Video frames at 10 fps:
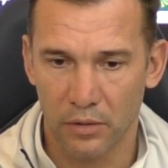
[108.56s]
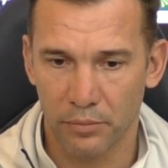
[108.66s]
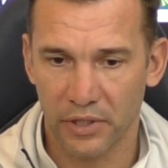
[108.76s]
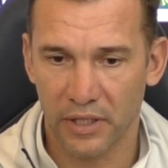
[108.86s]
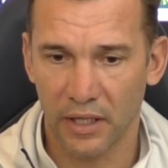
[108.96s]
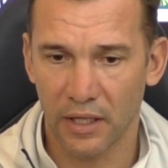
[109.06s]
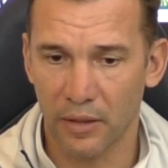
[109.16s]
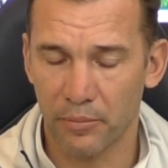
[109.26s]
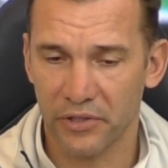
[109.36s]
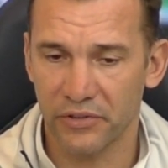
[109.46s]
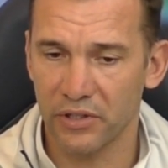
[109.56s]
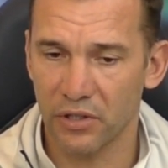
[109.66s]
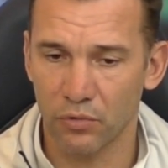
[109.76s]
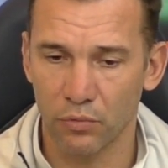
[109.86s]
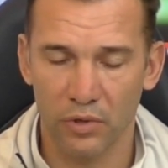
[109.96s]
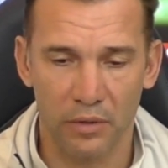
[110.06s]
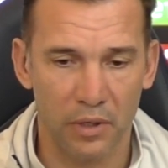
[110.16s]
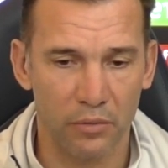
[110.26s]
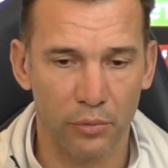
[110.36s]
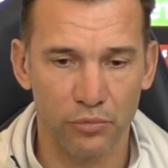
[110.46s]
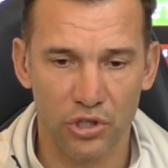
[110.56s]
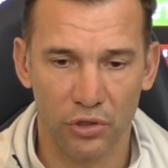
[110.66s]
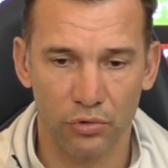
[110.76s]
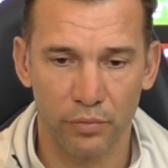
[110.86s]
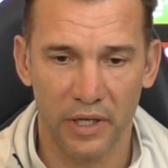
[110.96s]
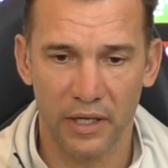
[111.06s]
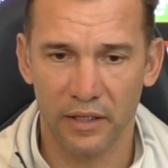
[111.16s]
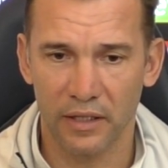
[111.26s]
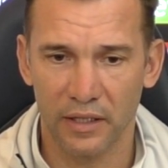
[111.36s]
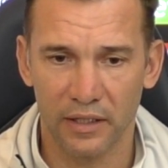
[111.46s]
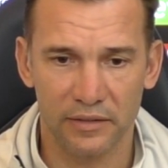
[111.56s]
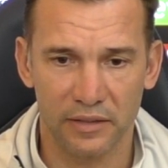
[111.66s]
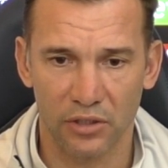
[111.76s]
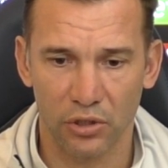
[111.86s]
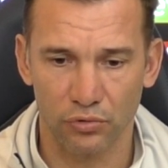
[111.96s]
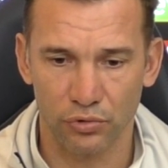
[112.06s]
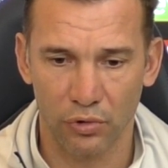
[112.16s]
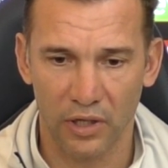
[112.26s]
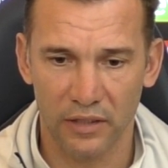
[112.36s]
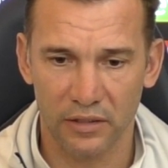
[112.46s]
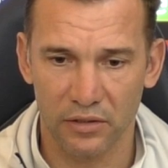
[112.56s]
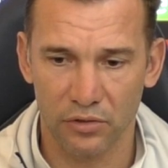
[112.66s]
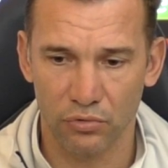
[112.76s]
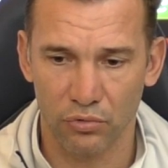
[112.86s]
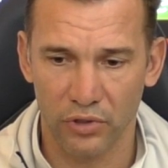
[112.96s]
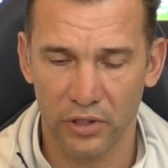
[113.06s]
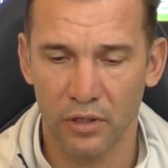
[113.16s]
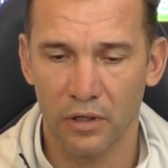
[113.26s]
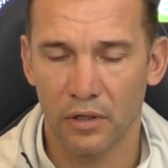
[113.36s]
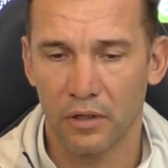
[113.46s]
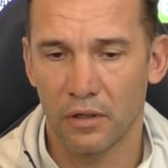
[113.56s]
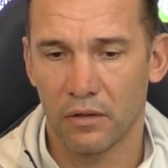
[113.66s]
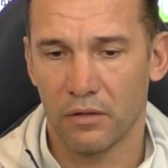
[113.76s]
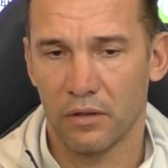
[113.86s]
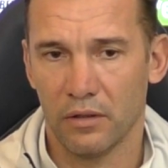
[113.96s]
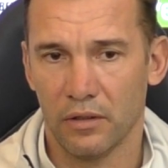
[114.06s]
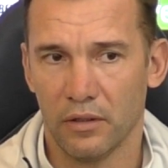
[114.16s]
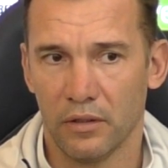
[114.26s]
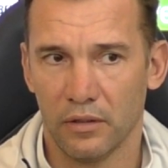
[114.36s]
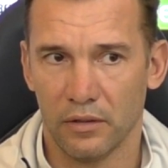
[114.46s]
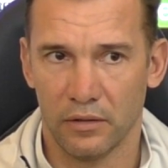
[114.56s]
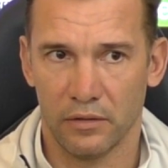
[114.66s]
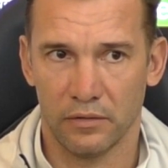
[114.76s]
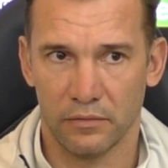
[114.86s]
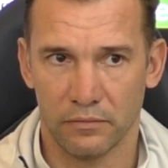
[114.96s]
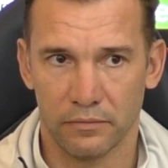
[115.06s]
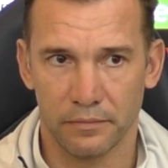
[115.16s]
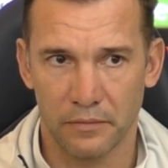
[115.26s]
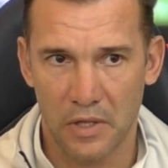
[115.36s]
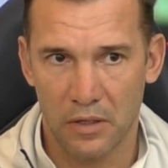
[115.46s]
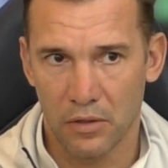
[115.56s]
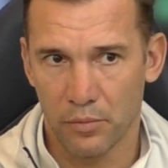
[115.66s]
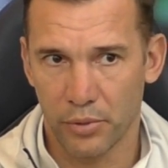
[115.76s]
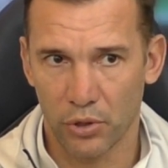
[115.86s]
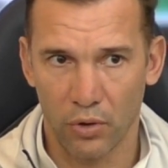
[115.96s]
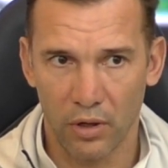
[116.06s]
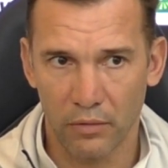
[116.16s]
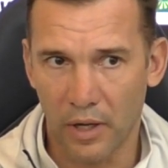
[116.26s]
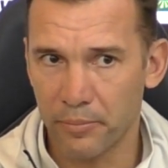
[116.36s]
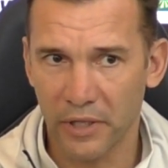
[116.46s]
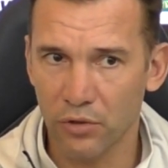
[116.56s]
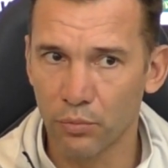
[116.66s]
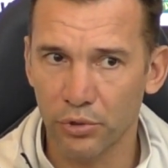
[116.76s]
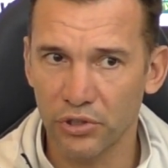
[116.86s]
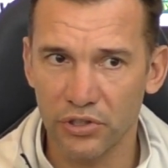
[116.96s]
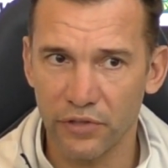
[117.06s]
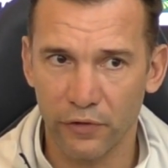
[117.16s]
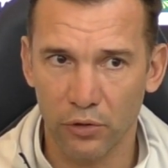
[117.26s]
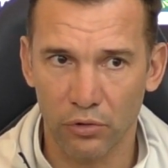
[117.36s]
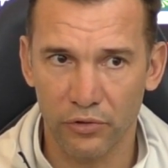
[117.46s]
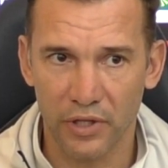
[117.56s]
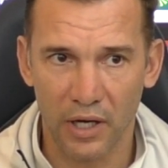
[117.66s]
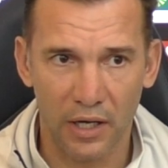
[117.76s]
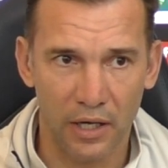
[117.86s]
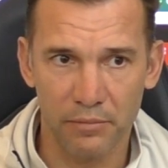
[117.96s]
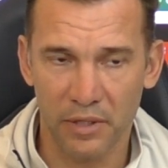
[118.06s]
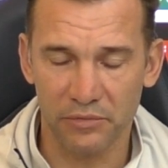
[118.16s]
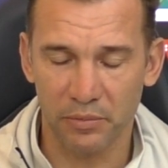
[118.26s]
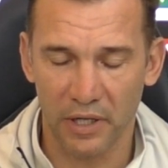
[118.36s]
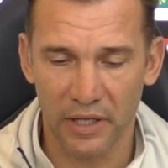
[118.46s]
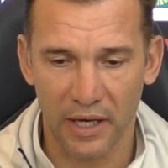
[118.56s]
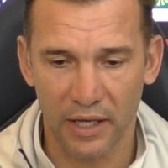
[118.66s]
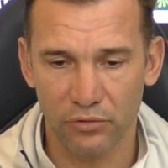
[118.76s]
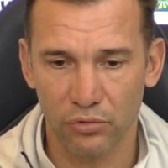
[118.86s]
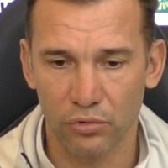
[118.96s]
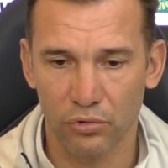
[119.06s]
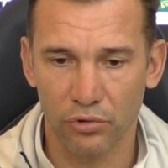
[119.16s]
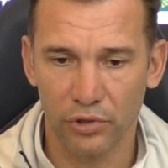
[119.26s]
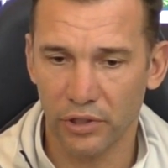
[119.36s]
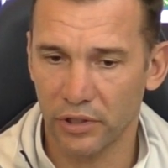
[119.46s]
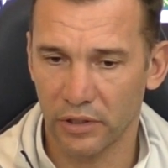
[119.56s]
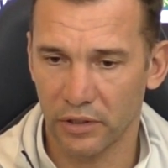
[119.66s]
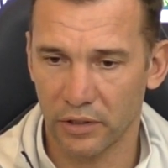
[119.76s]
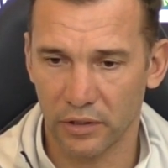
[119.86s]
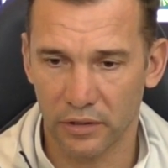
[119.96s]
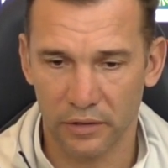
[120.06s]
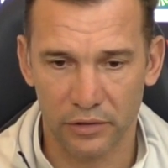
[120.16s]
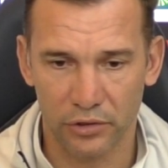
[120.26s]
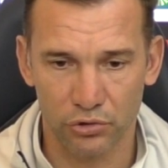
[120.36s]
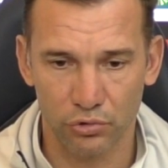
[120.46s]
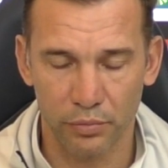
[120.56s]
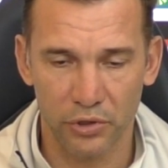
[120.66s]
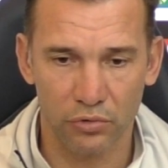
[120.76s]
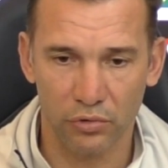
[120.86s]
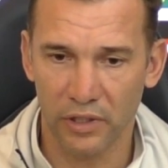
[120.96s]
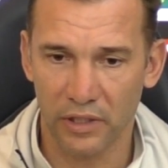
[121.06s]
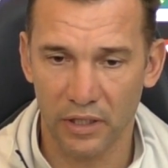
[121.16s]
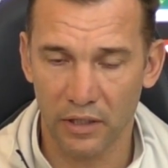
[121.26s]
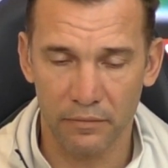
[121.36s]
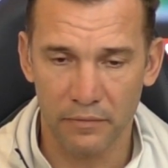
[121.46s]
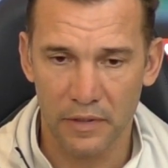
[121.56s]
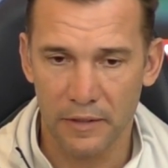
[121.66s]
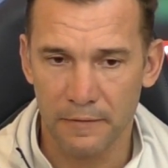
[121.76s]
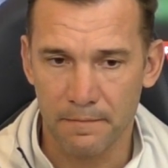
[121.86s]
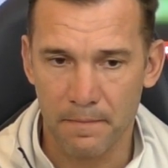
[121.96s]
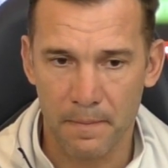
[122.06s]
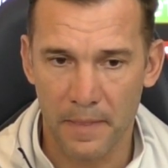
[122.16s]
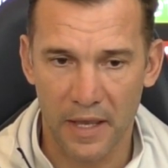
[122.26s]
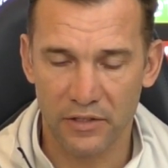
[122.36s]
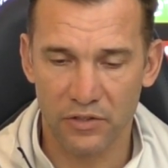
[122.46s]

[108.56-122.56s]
perché la partita comunque abbiamo cominciato bene, è stata controllata da noi. Eh, però appena un po' di difficoltà abbiamo sbagliato e subito era, la mm, eh,